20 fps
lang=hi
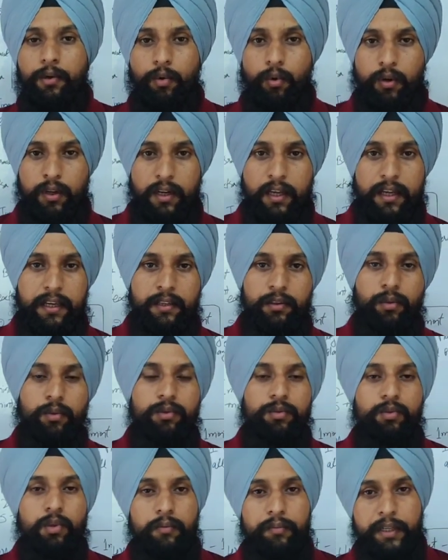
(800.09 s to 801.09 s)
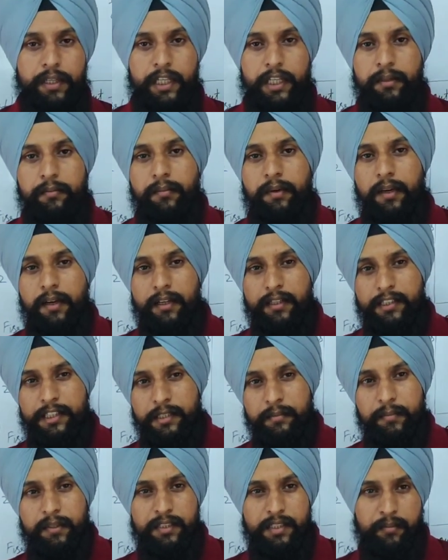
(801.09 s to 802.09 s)
रोकना है तो जो भी टीम
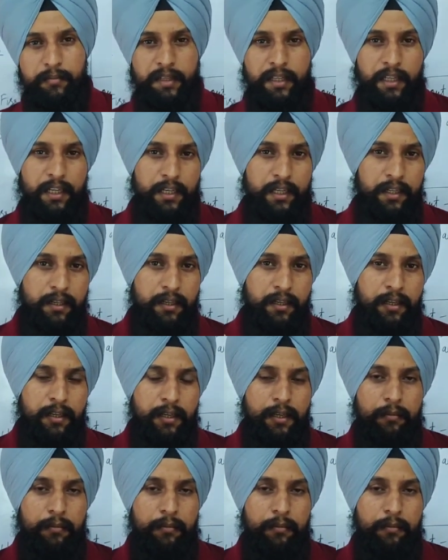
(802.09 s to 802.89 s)
सीमित समय के